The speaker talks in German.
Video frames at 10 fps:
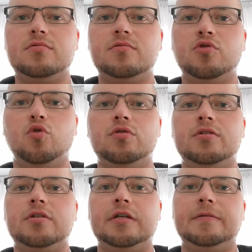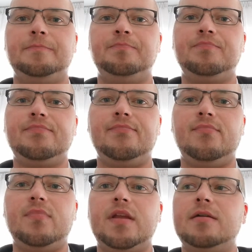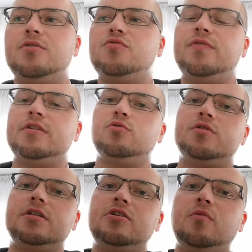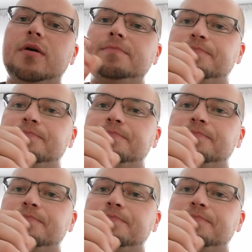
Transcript: Note drin. Ich versuche es jetzt nochmal.